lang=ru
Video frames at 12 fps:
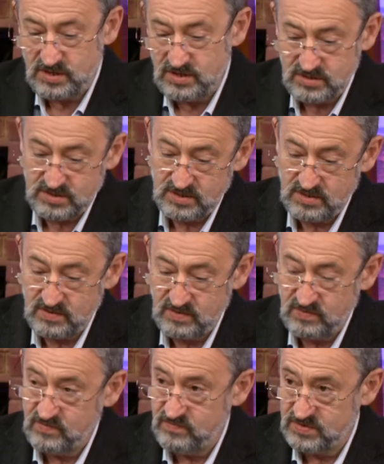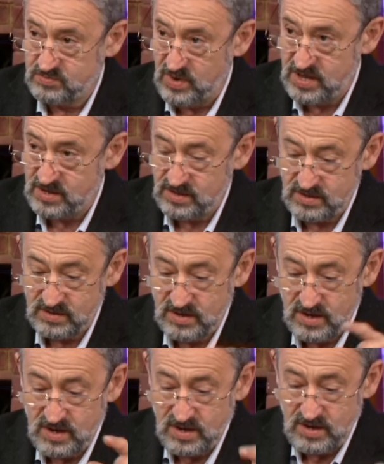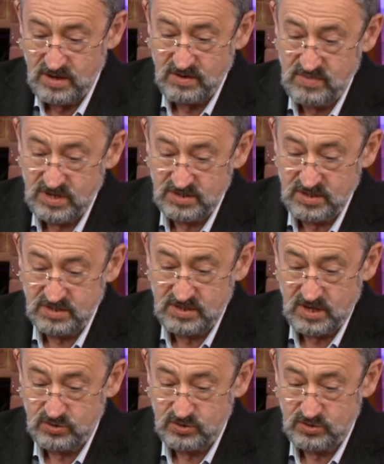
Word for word: Есть в Испании местность,